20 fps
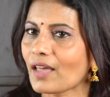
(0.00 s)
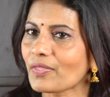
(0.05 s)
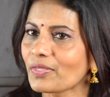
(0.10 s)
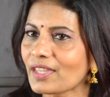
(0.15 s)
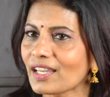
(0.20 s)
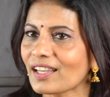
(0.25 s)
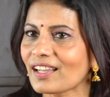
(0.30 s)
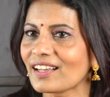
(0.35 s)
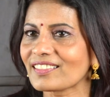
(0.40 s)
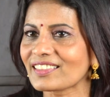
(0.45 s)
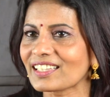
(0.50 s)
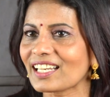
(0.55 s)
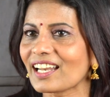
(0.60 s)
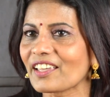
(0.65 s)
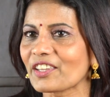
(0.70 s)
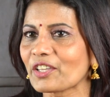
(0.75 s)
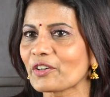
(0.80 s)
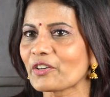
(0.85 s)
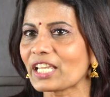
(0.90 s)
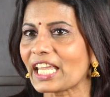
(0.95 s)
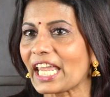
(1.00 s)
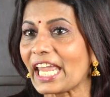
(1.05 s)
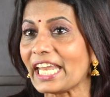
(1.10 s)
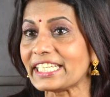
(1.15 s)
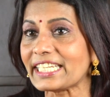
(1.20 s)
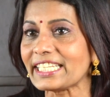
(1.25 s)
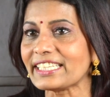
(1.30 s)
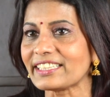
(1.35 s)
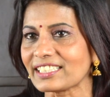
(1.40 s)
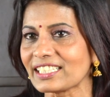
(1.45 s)
அந்த காலத்தில் அதாவது
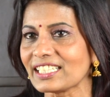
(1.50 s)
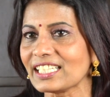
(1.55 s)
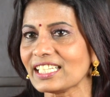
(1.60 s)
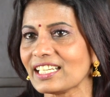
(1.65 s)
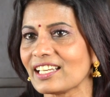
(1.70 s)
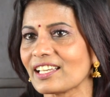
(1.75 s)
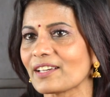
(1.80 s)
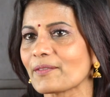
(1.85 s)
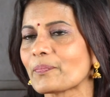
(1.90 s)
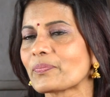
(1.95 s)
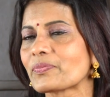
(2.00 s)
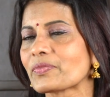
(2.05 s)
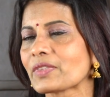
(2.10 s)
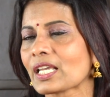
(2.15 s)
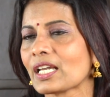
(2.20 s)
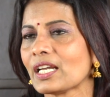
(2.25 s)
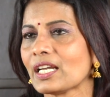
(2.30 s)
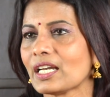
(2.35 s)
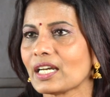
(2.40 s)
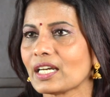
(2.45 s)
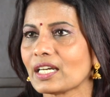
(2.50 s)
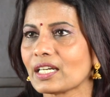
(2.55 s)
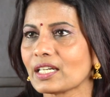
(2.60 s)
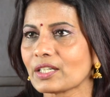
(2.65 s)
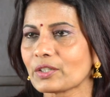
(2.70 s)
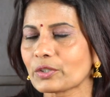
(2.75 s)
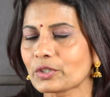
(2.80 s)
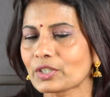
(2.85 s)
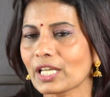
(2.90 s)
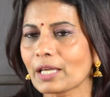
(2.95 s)
எயிட்டி த்ரீயில்
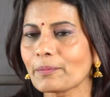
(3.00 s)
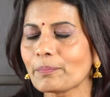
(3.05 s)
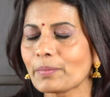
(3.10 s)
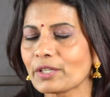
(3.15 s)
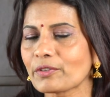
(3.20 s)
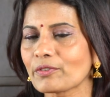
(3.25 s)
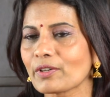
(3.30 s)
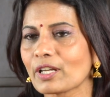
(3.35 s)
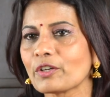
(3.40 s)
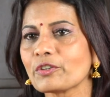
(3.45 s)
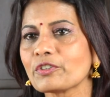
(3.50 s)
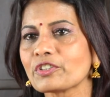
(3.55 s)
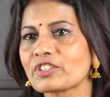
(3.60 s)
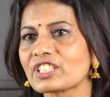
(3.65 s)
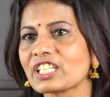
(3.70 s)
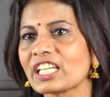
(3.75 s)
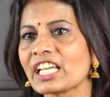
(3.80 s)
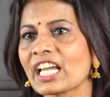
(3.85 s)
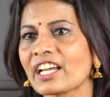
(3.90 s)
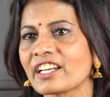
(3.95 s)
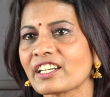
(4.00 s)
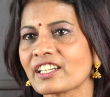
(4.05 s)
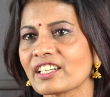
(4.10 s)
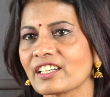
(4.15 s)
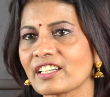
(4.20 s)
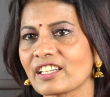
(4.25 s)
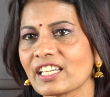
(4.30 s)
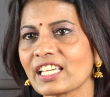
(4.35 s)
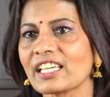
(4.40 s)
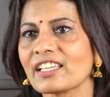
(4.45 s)
டைப்பீஸ் வேலை ஒரு த்ரீ
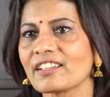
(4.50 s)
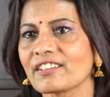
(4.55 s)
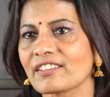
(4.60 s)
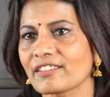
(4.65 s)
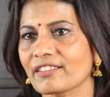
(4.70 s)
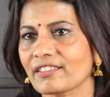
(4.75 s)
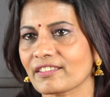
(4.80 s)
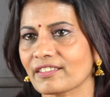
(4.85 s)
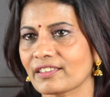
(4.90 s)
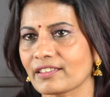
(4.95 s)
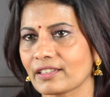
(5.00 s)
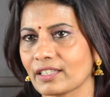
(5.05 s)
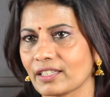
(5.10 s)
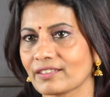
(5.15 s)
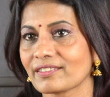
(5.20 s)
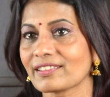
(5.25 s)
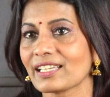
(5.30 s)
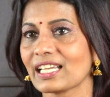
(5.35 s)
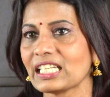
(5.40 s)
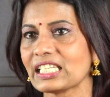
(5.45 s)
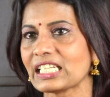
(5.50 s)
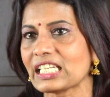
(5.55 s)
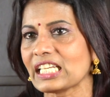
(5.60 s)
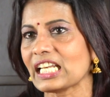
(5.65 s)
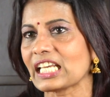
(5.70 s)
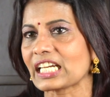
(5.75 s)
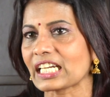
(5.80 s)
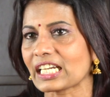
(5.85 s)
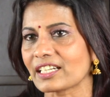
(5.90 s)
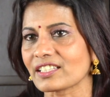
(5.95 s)
ஹண்ட்ரட் இங்கே
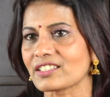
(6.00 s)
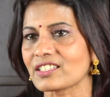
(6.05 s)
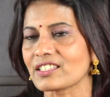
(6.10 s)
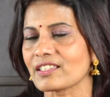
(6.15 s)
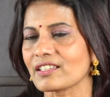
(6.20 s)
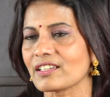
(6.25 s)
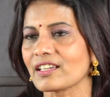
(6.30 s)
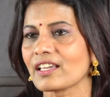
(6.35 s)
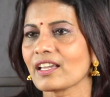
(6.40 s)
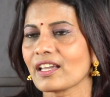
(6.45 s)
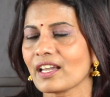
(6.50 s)
சேலரியில் கிடச்சிது